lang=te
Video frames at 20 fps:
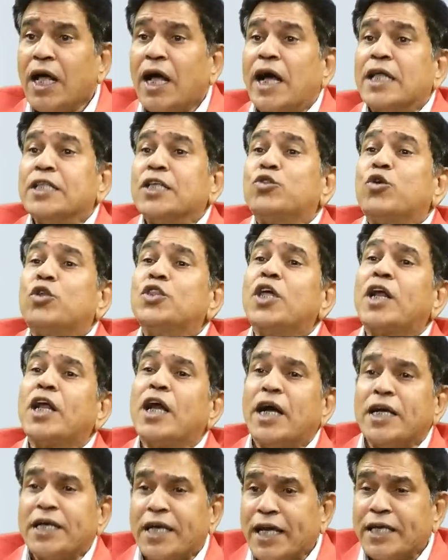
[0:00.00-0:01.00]
అది తొందరగా
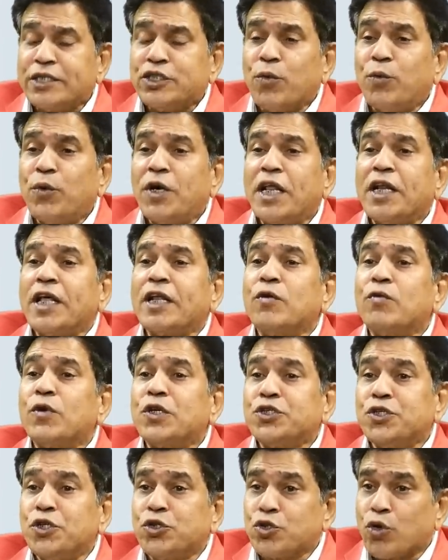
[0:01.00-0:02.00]
ఏ జబ్బునైనా
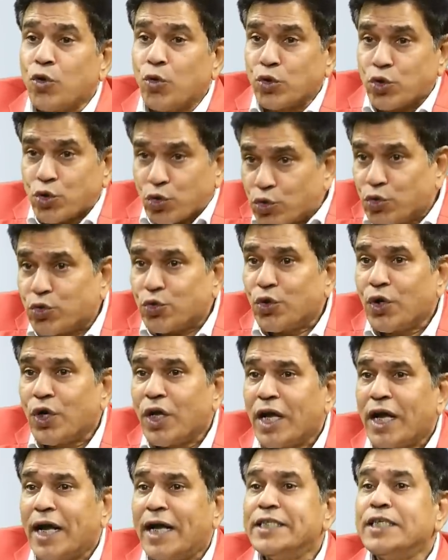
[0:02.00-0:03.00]
రివర్స్ చేసుకోవచ్చు
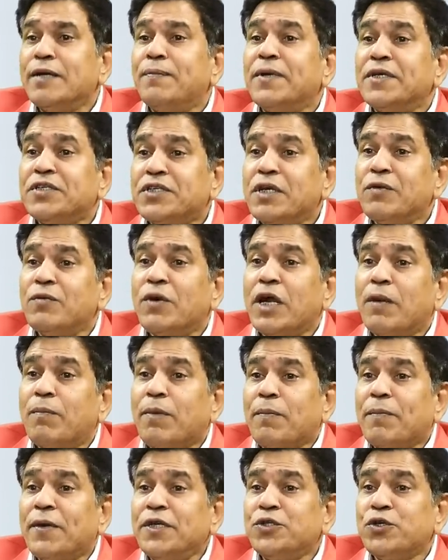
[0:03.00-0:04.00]
అని చెప్పేసి ఇవాళ
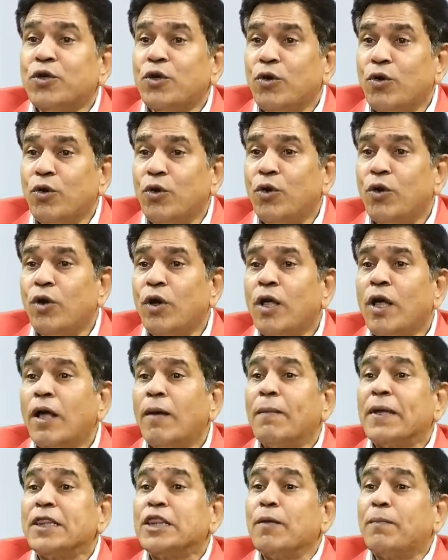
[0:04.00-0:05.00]
ప్రపంచంలో
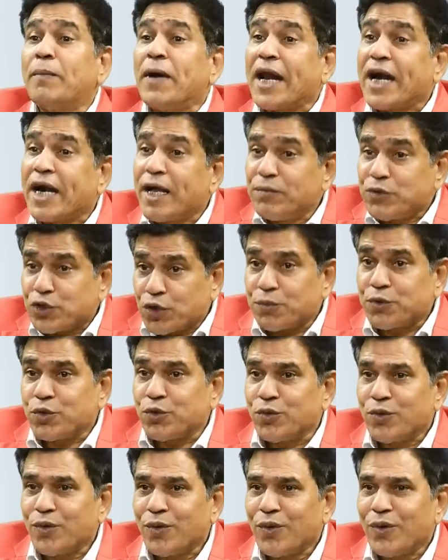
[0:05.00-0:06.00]
పెద్ద పారాడైమ్ షిఫ్ట్
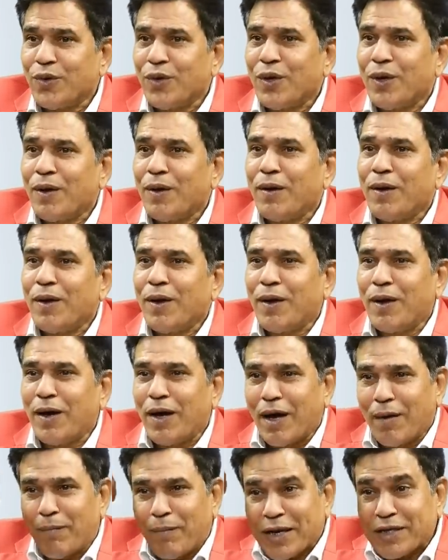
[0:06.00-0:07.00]

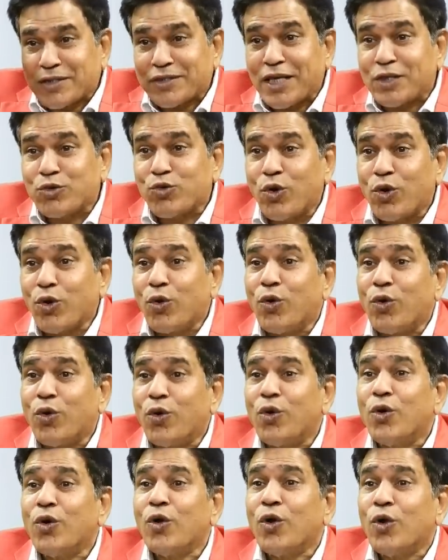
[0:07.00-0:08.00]
మనస్తత్వంలో
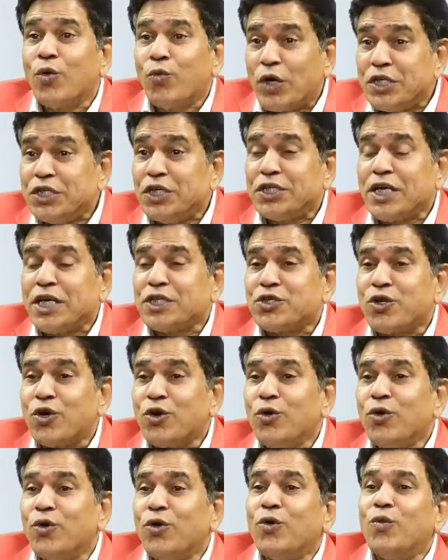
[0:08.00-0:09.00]
వైద్య
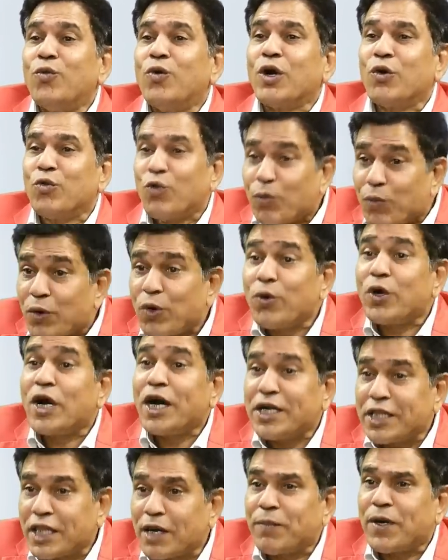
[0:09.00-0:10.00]
శాస్త్రంలో ఒక విప్లవం
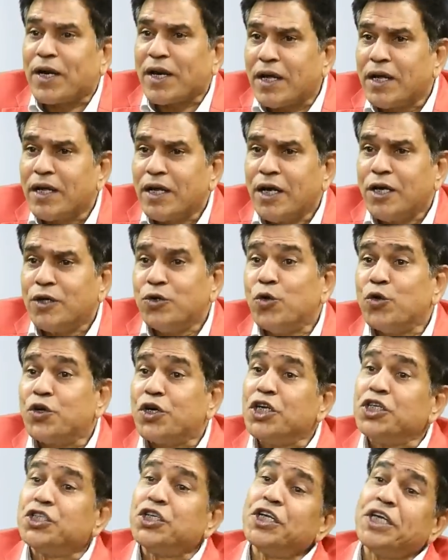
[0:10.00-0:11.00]
అనమాట
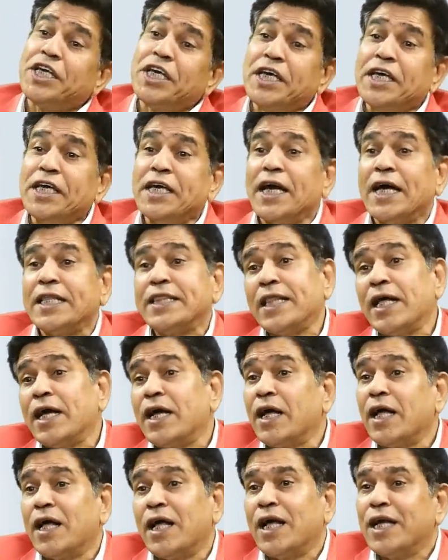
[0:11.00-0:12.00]
న్యూట్రిషన్కి అంత
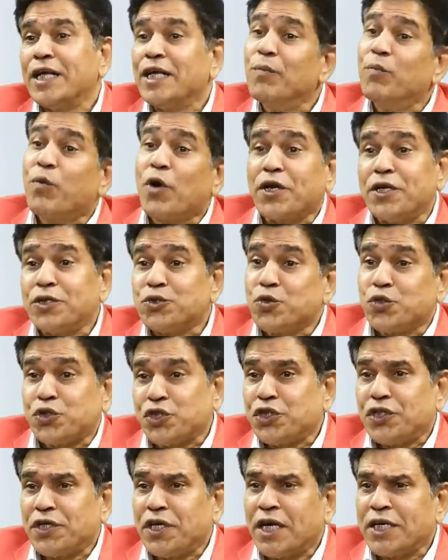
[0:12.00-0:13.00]
ఇంపార్టెన్స్
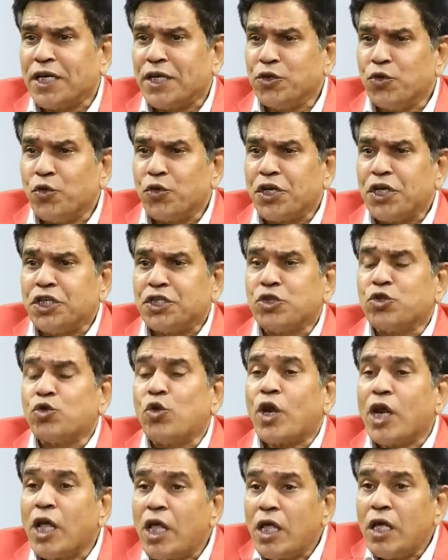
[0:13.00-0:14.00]
వచ్చింది అంటే న్యూట్రిషన్
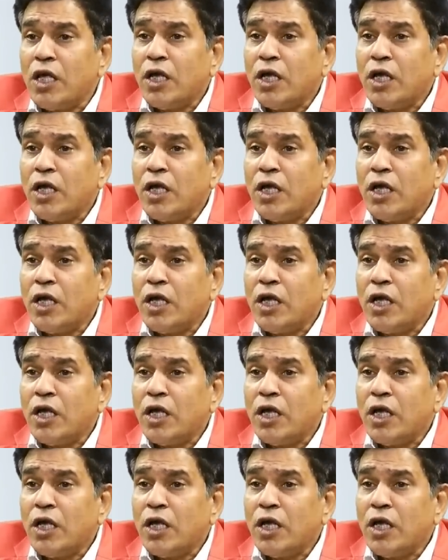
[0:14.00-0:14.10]
ద్వారా